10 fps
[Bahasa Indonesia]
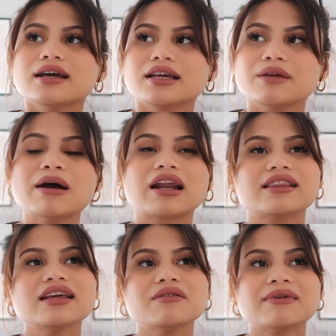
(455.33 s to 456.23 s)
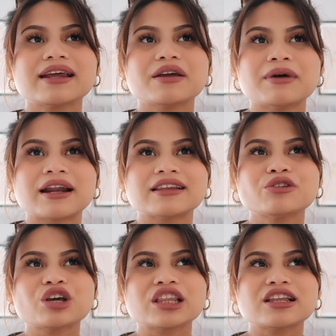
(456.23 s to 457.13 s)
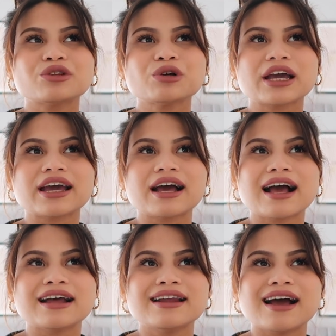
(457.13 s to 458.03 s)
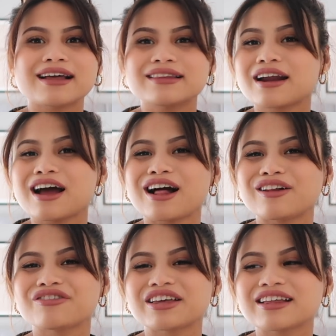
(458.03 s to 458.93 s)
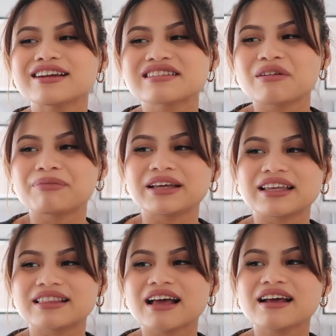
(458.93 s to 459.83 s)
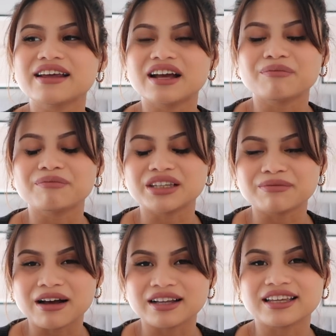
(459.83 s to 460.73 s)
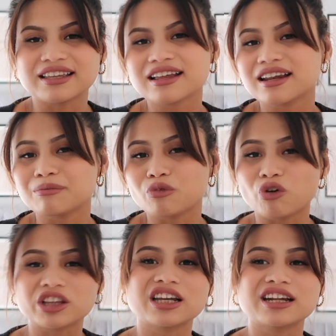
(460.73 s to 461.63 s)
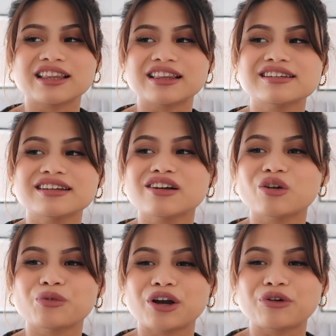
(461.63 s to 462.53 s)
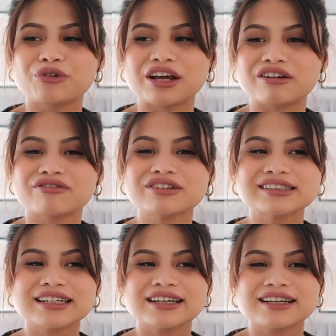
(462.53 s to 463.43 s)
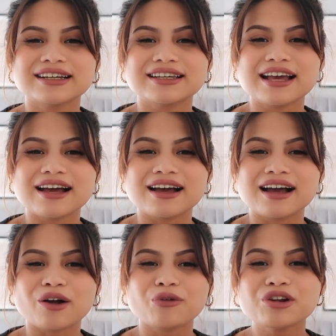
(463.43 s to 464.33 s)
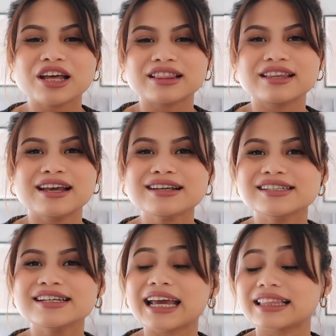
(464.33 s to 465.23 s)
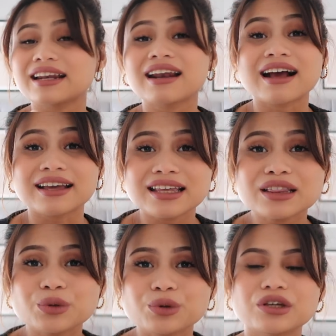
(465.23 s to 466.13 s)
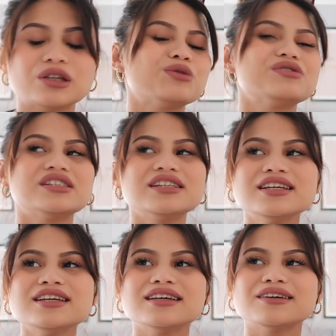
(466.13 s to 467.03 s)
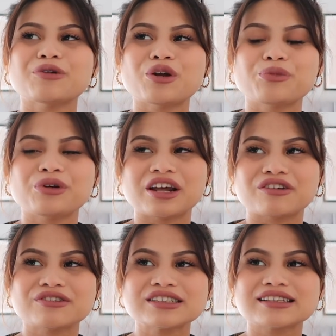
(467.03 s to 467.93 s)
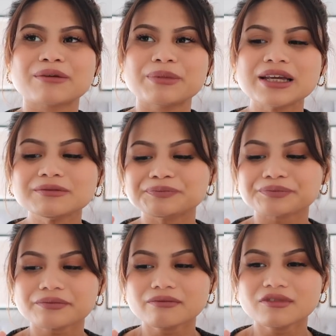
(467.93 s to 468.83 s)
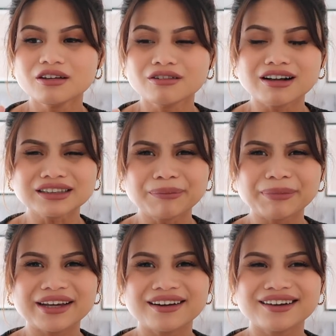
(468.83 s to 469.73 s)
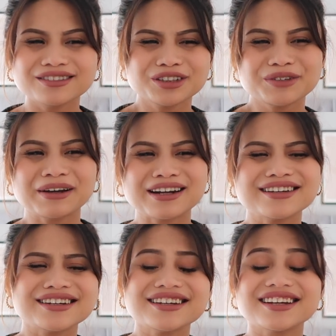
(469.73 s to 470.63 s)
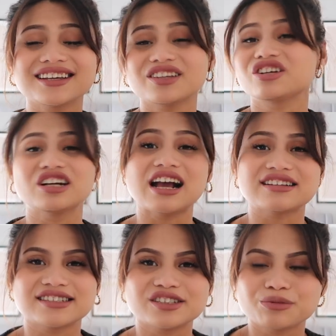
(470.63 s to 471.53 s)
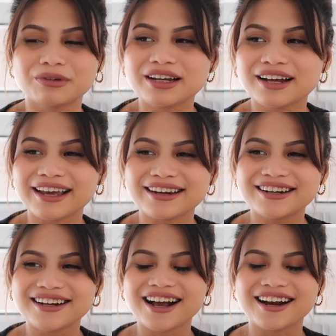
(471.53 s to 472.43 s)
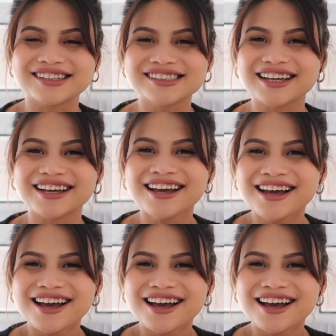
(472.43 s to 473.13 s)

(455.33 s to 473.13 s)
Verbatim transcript: ibaratnya gimana ya ibaratnya tuh kita tuh kayak ada other half kita di samping kita ada yang menyemangati kita ada yang menguatkan kita jadi kalaupun aku nervous ya aku lihat dia jadi kayak tenang gitu gitu jadi walaupun nervous tapi nggak sampai yang aduh gimana gini gitu nggak sih cuman yang kayak deg-degan aja kayak